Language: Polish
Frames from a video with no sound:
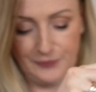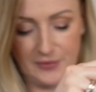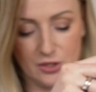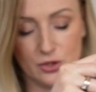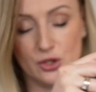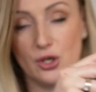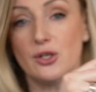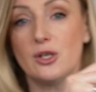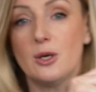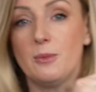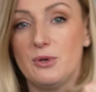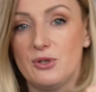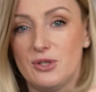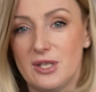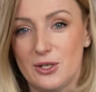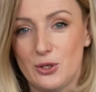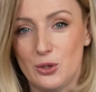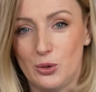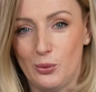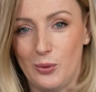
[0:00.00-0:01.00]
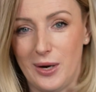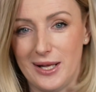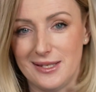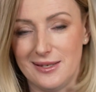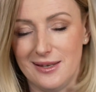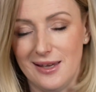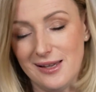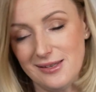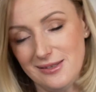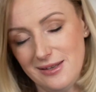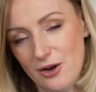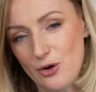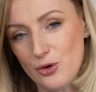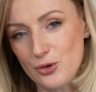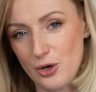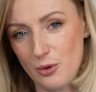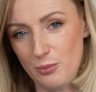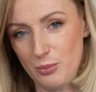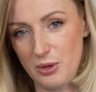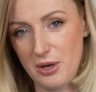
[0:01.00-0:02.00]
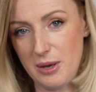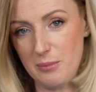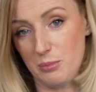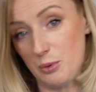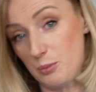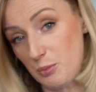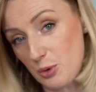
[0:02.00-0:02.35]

co zrobić w tej sytuacji? Ja z niego zrobię po